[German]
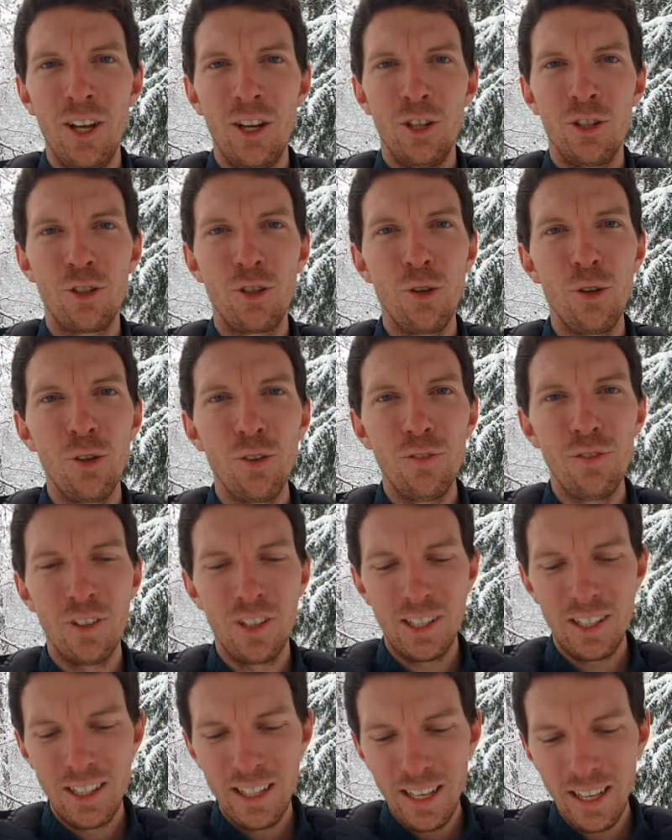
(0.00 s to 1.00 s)
schön
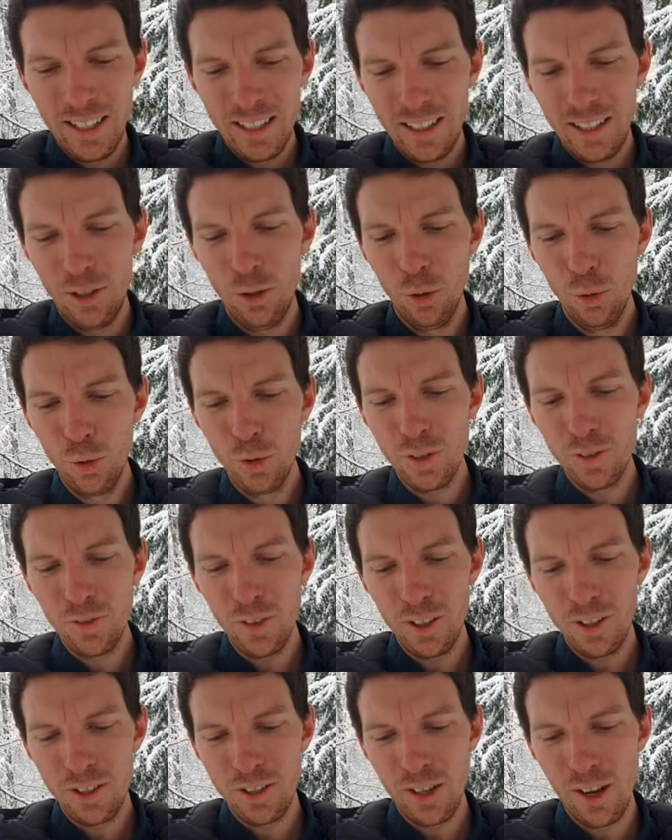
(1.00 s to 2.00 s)
verzierte
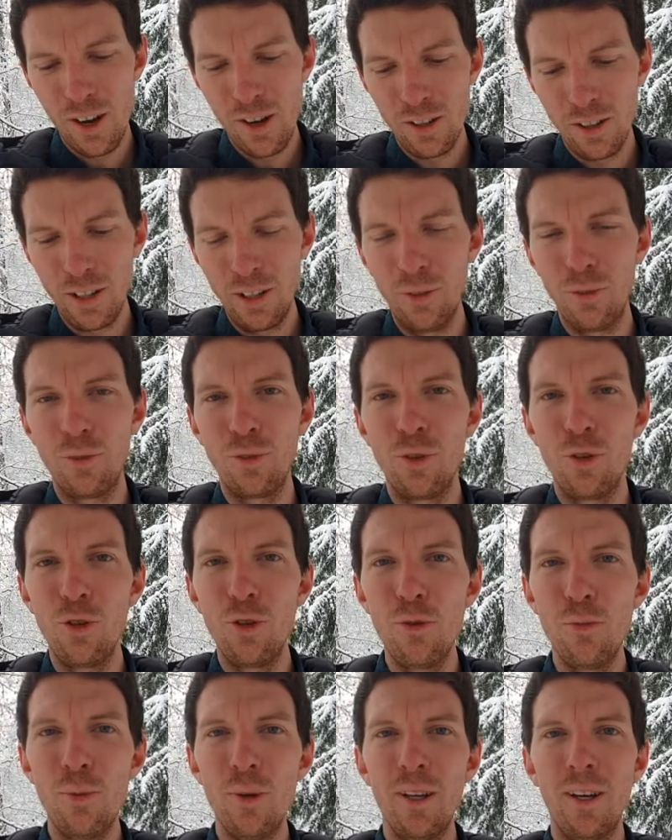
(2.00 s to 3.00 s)
Hausfassaden und
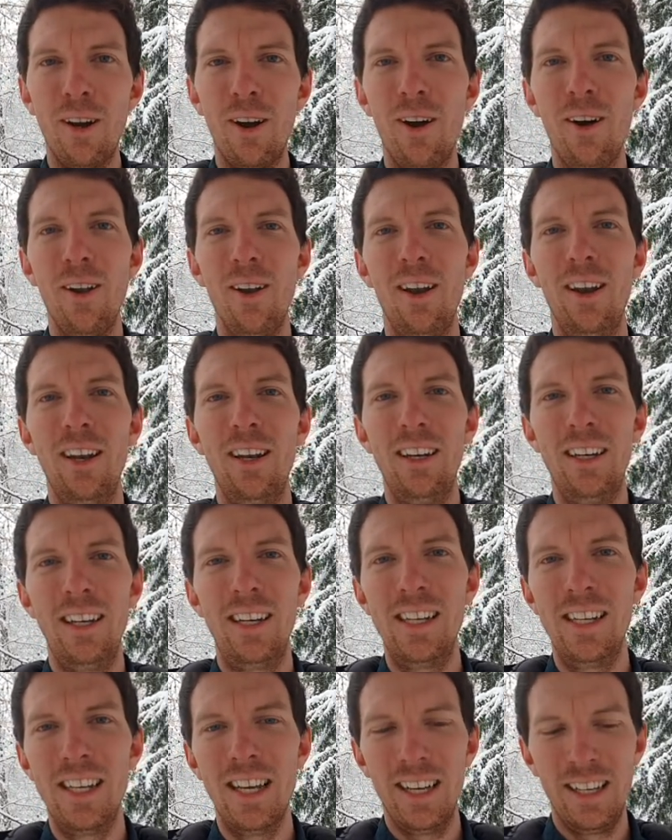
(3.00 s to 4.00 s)
überall
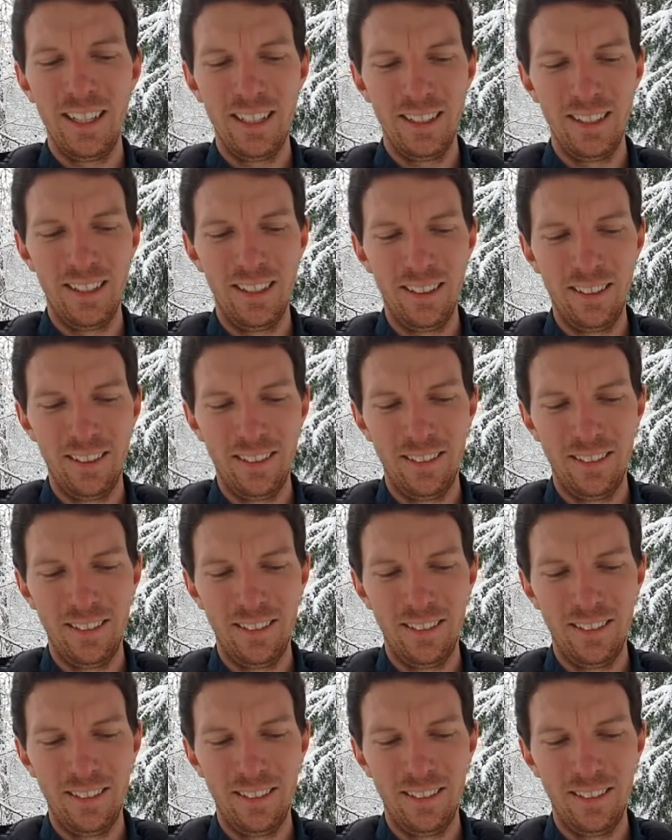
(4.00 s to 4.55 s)
Lichter.